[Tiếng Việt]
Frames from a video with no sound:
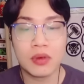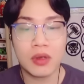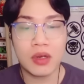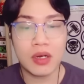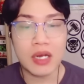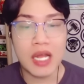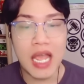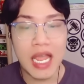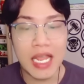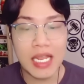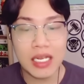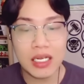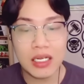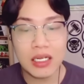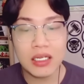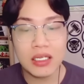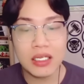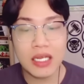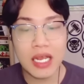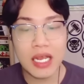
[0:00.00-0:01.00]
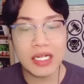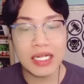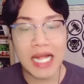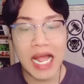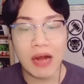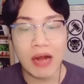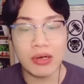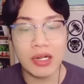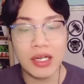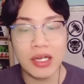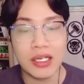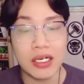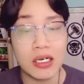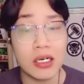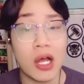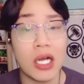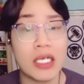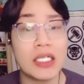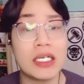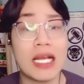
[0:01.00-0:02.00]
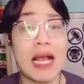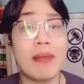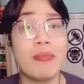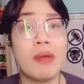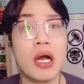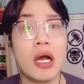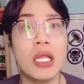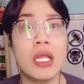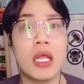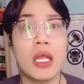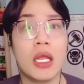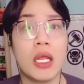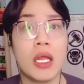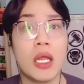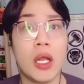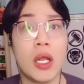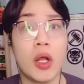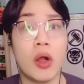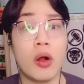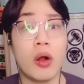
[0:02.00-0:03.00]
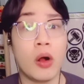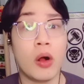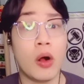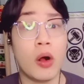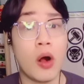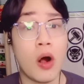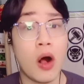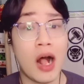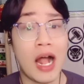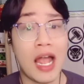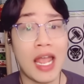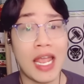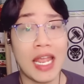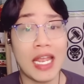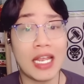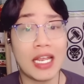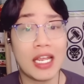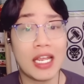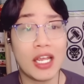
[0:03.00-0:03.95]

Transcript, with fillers: để chế tạo nên những loại thức ăn mới ôi